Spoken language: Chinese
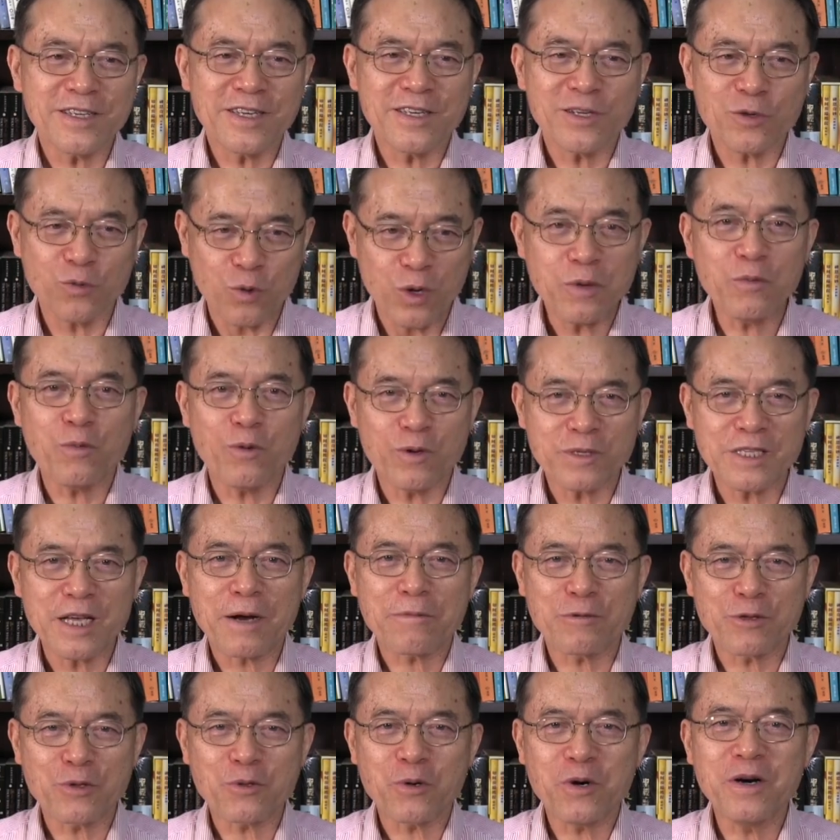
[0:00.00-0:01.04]
这个规模
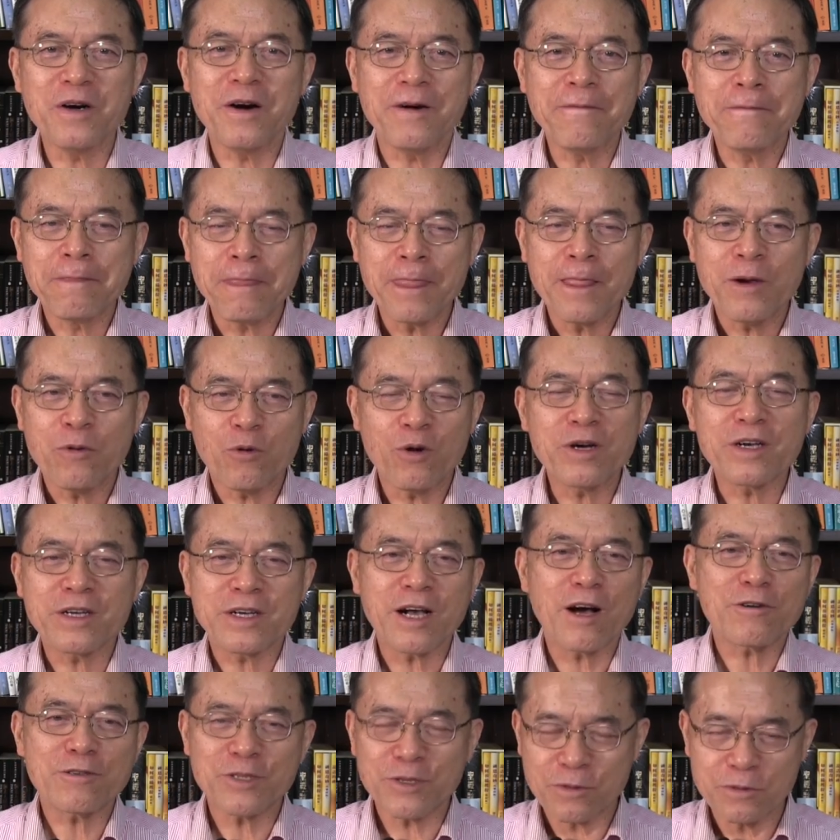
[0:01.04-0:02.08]
差不多我很
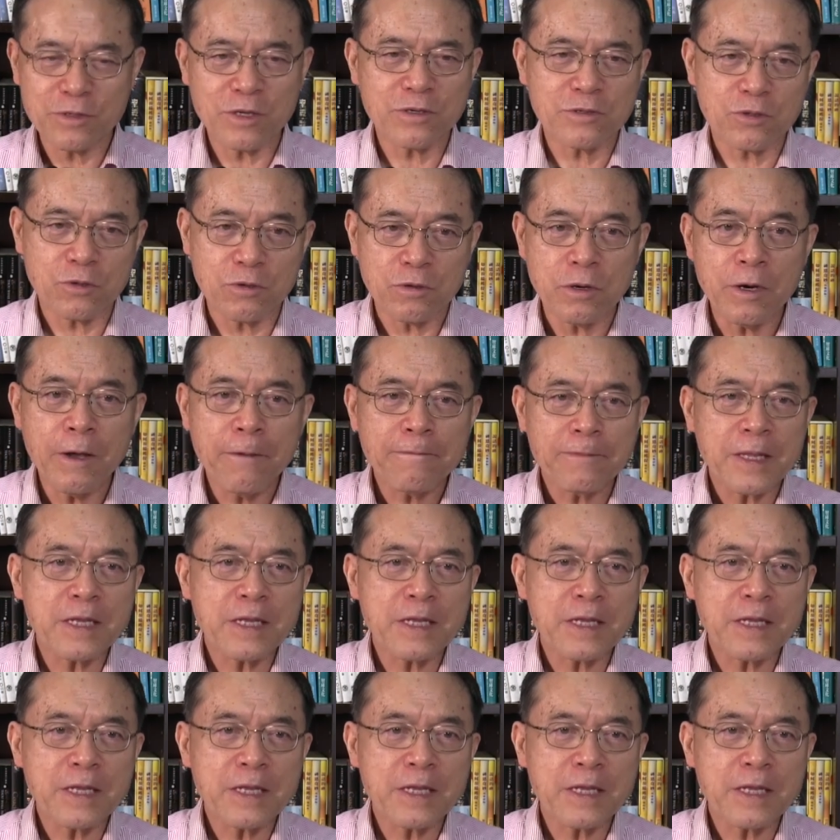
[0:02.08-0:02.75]
高兴我就走。